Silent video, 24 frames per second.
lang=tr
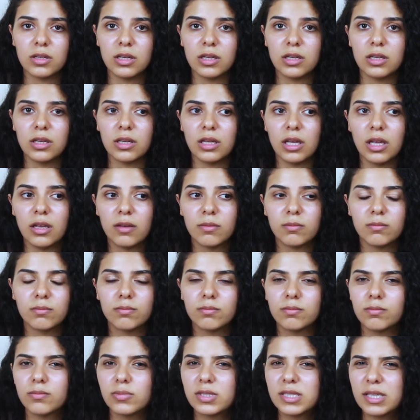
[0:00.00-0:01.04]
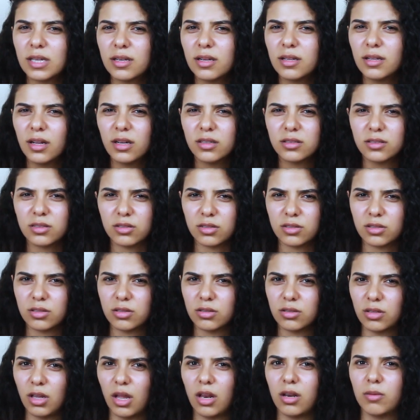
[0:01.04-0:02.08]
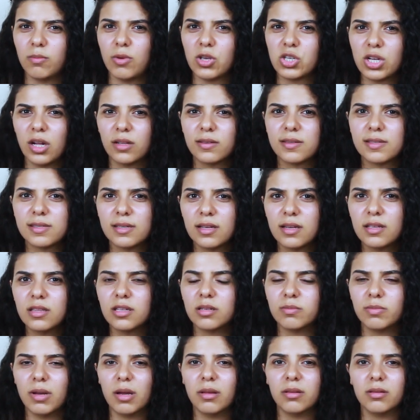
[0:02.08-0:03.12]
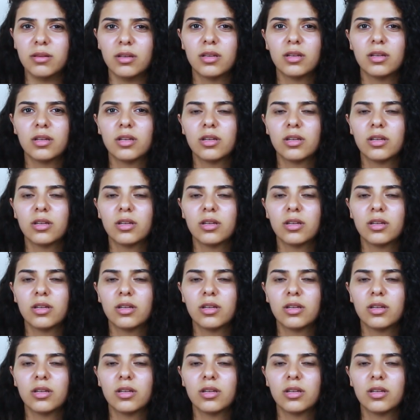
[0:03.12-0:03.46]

E, senelerdir yani 5-6 senedir ben